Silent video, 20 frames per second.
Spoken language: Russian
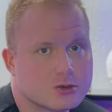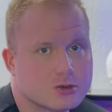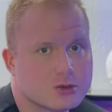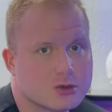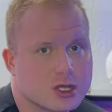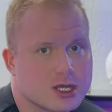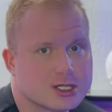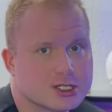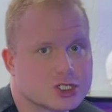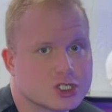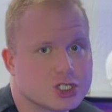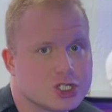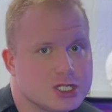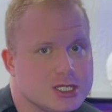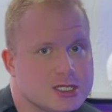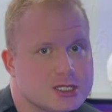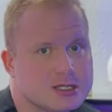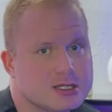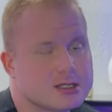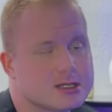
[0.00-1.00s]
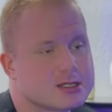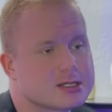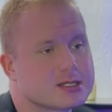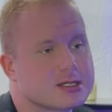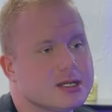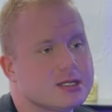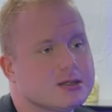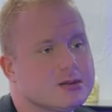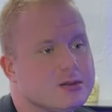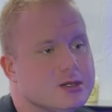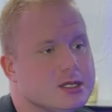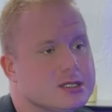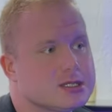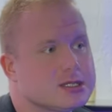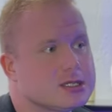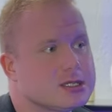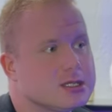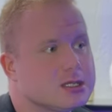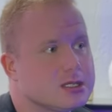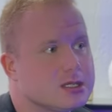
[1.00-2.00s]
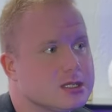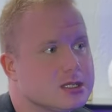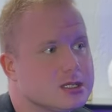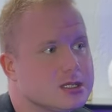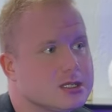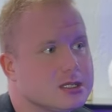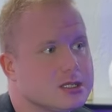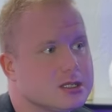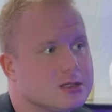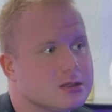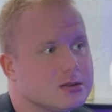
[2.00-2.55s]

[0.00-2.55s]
уложить, соответственно,